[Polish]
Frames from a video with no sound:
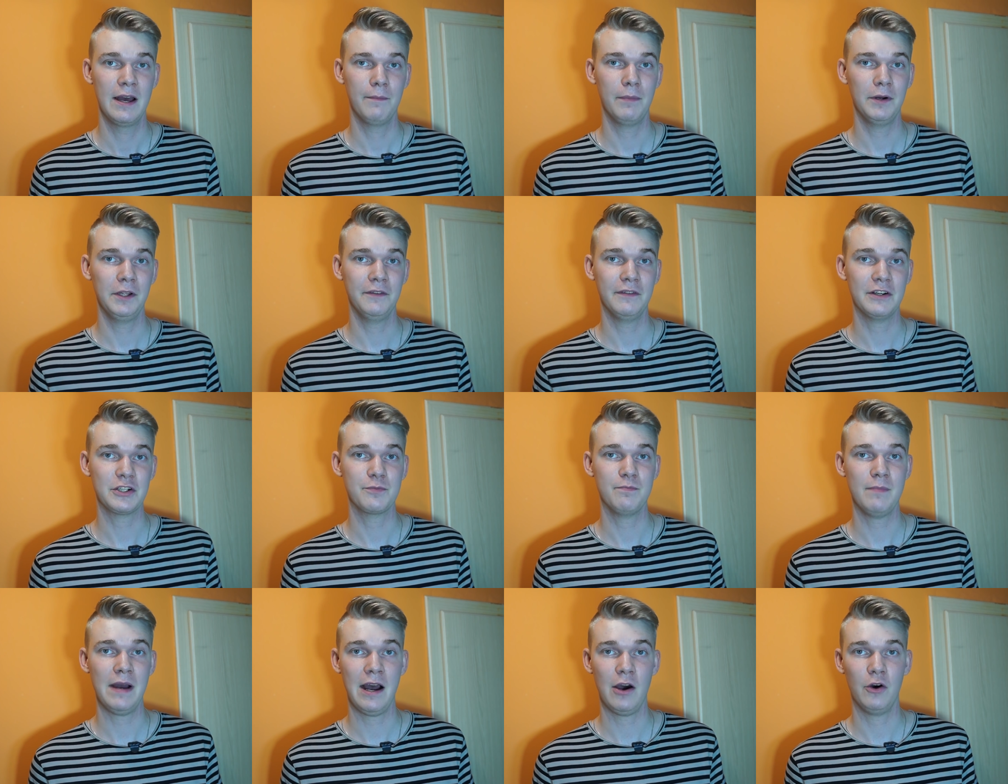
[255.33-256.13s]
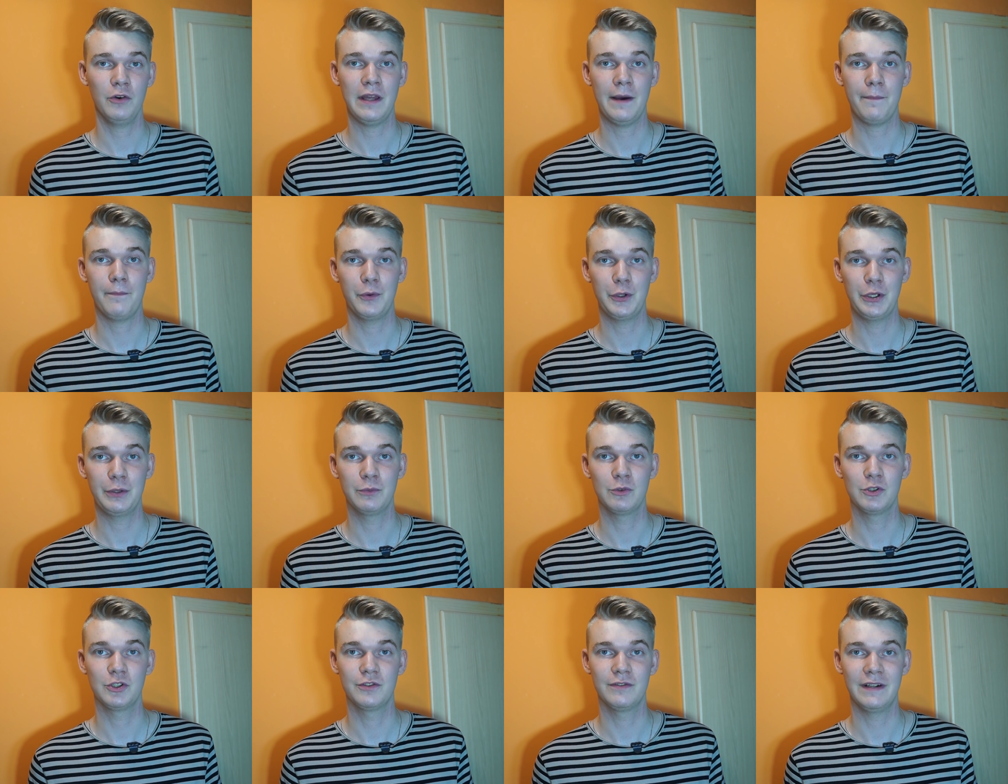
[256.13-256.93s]
ponieważ ma ona
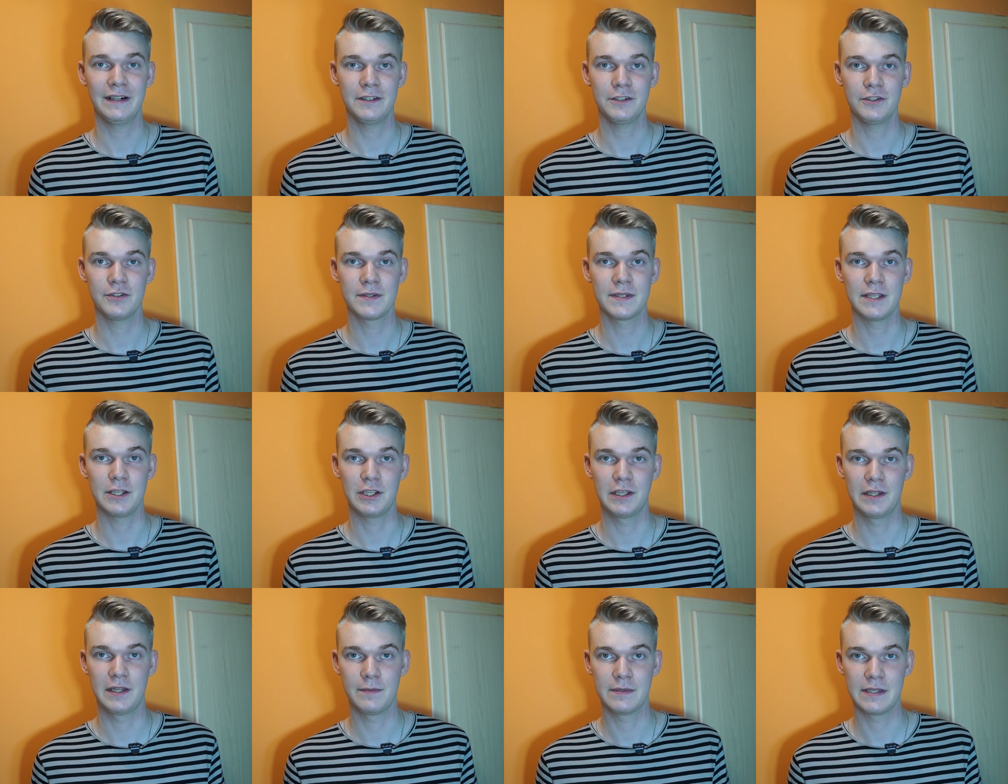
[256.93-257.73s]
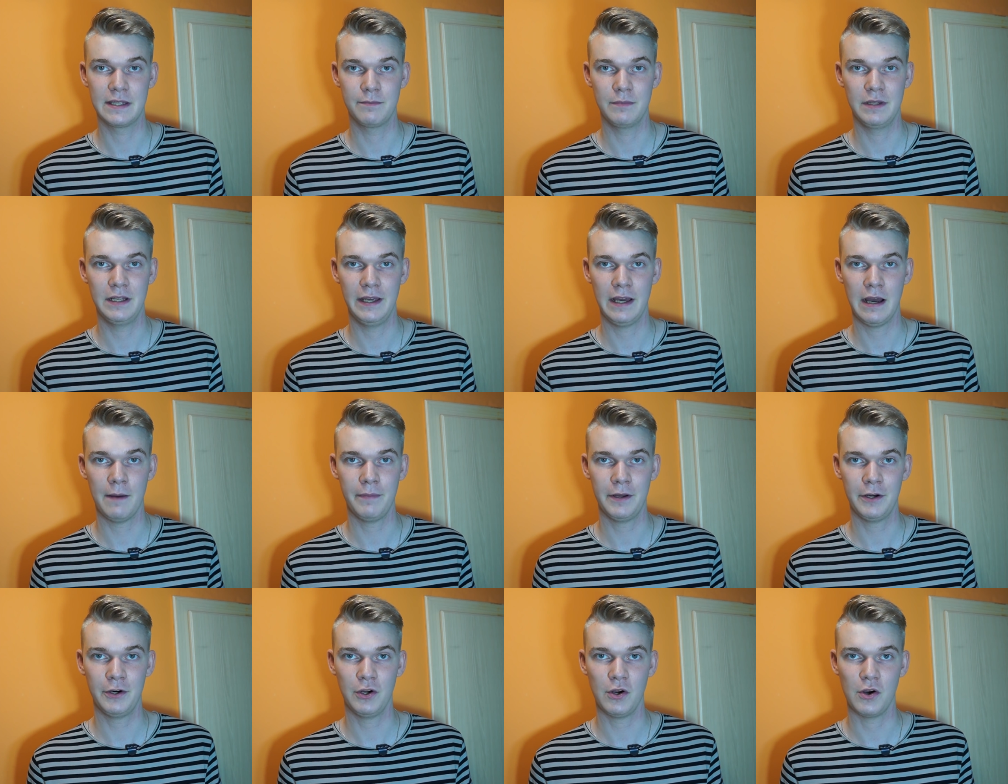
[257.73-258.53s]
pojemność 2700
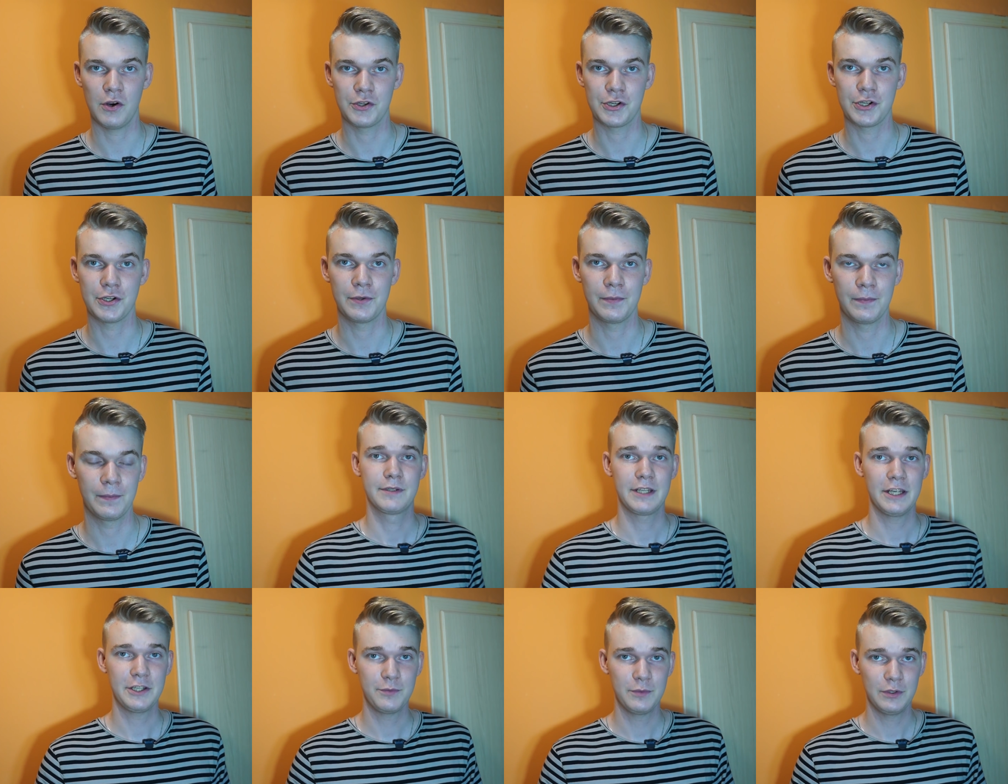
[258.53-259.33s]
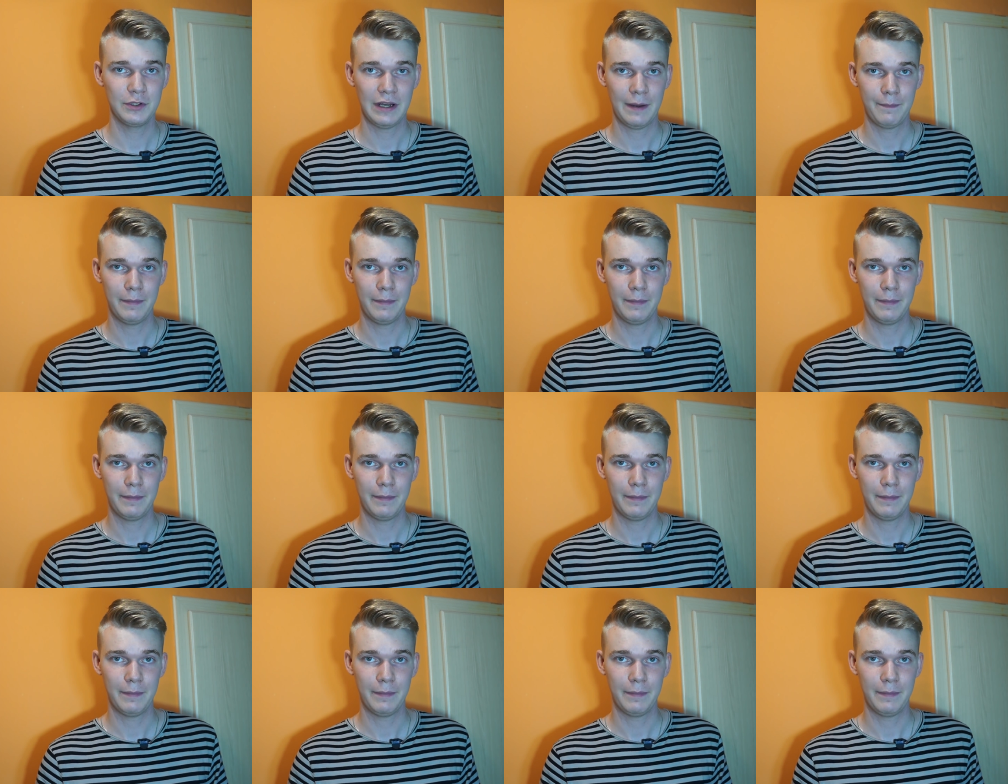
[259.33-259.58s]
mAh. Przejdźmy do